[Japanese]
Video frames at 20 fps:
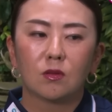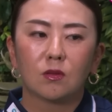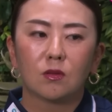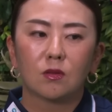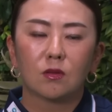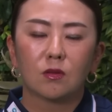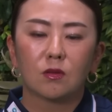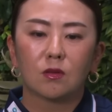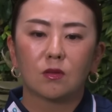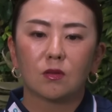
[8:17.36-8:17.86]

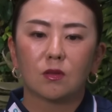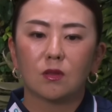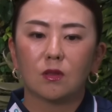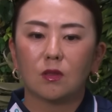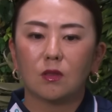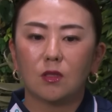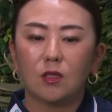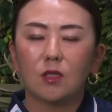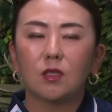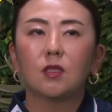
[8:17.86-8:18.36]
か
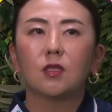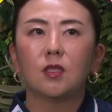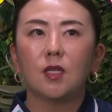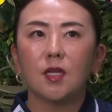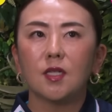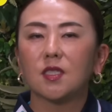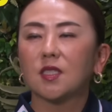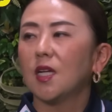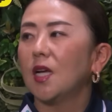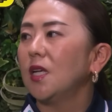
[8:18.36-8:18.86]
絵になっ
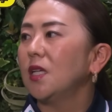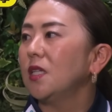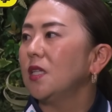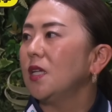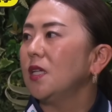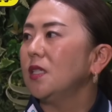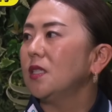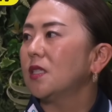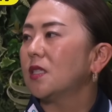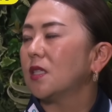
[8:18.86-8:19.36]
て3
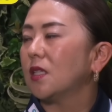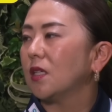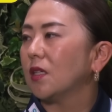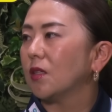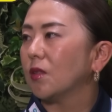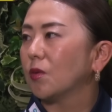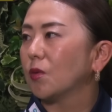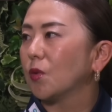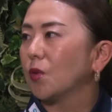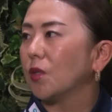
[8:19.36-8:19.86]
年
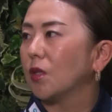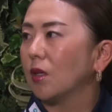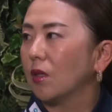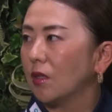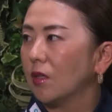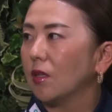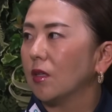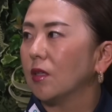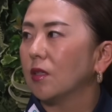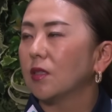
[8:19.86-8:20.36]
生の時だ
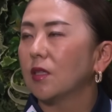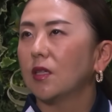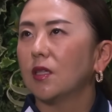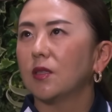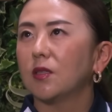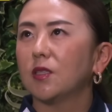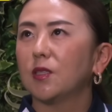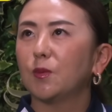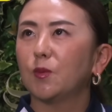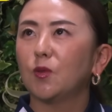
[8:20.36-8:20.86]
から、ね、だか
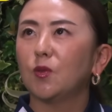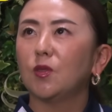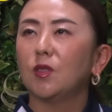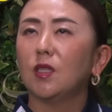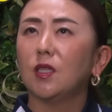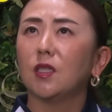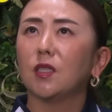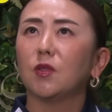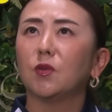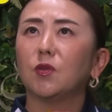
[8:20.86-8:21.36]
ら自分
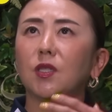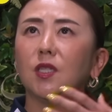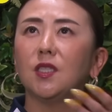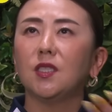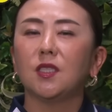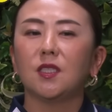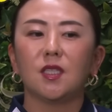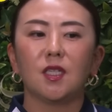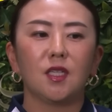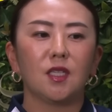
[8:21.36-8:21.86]
が4
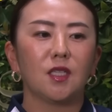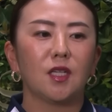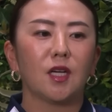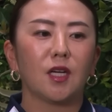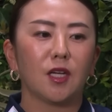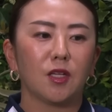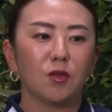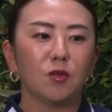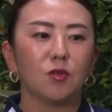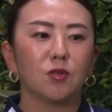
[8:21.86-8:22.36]
年生だ
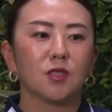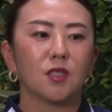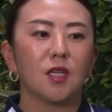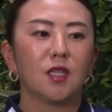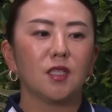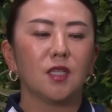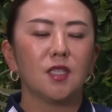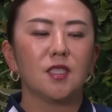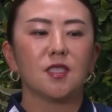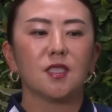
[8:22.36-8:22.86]
けど3
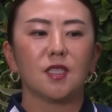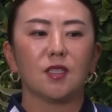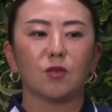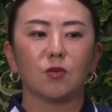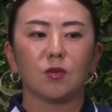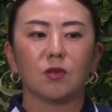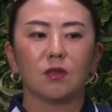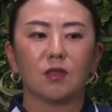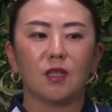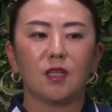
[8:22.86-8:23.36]
年生
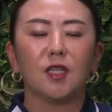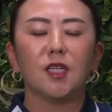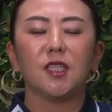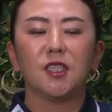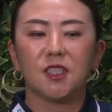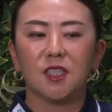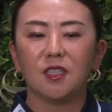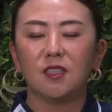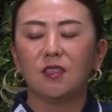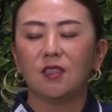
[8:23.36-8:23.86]
の年齢
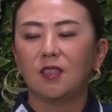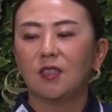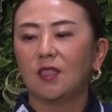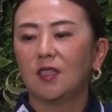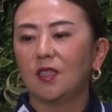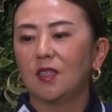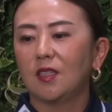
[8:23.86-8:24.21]
じゃん、うん、